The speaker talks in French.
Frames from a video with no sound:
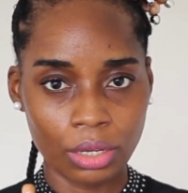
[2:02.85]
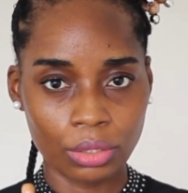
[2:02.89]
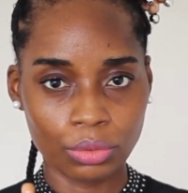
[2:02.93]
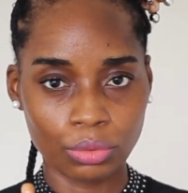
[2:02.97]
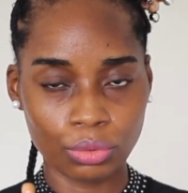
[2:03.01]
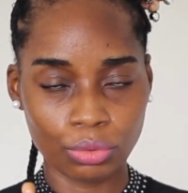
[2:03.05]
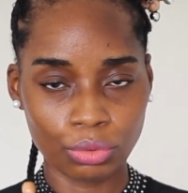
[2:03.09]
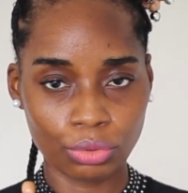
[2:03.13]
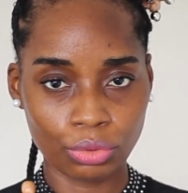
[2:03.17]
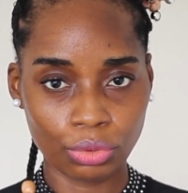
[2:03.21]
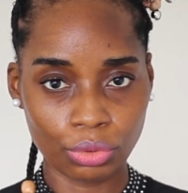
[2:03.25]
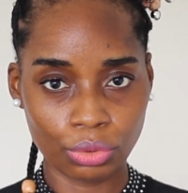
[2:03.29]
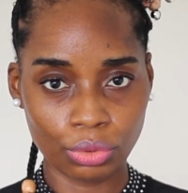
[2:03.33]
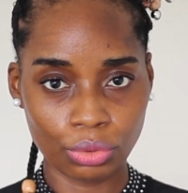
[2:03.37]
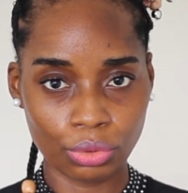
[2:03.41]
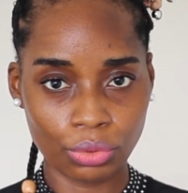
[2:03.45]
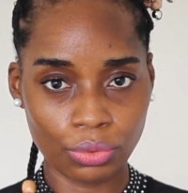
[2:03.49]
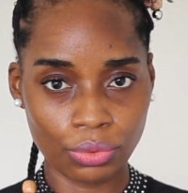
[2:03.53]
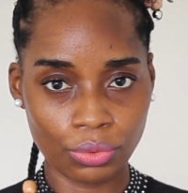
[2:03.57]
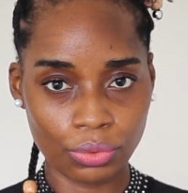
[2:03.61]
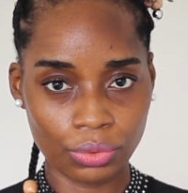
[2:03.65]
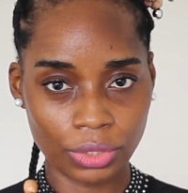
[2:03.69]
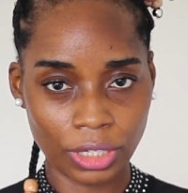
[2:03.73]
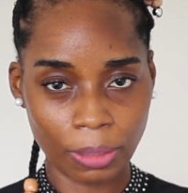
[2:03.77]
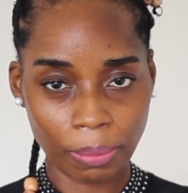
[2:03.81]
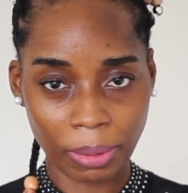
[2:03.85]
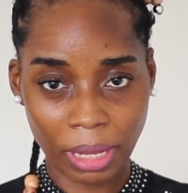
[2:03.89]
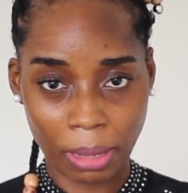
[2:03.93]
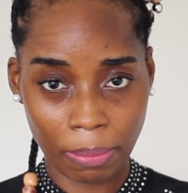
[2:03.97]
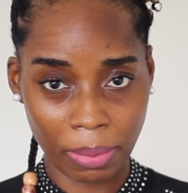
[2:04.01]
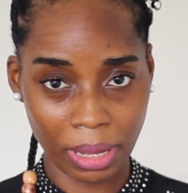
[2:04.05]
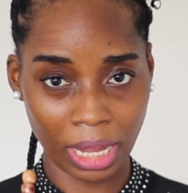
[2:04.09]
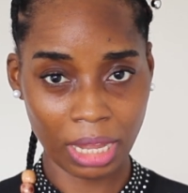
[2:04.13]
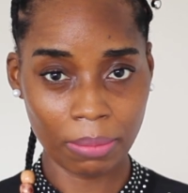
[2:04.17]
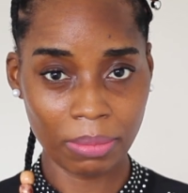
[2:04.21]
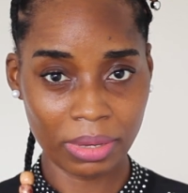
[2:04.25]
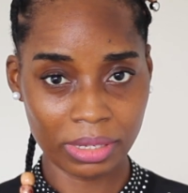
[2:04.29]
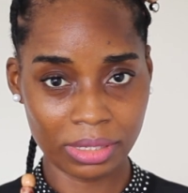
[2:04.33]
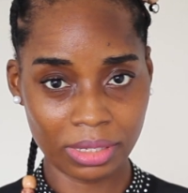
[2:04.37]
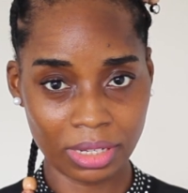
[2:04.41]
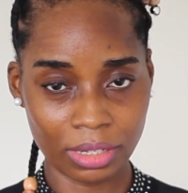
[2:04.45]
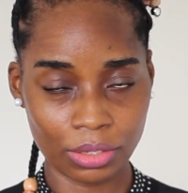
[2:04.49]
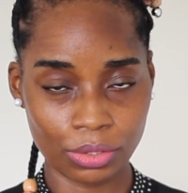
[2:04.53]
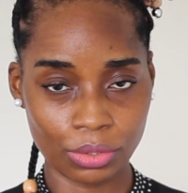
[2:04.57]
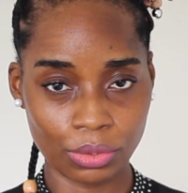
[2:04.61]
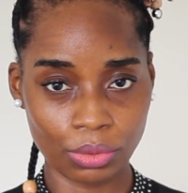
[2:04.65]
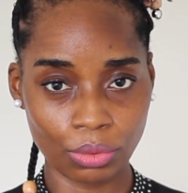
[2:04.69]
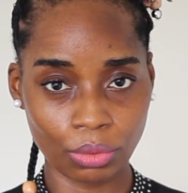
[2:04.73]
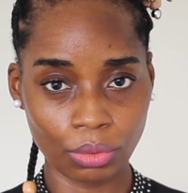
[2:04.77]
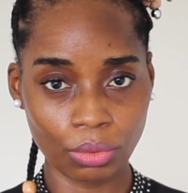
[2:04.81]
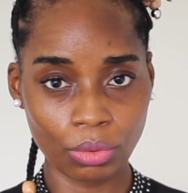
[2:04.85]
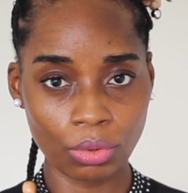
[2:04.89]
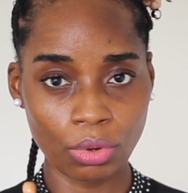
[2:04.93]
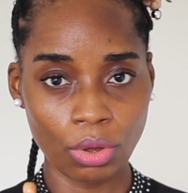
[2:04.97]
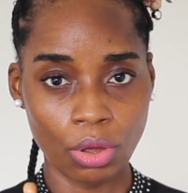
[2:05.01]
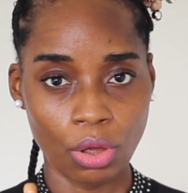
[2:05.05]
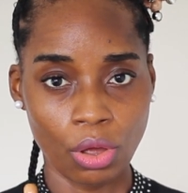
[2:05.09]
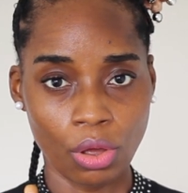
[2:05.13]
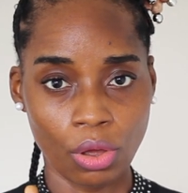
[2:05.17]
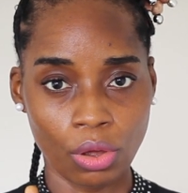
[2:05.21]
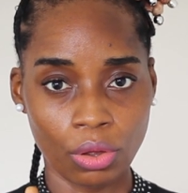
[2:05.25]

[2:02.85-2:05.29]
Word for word: Donc, j'ai préparé mes sections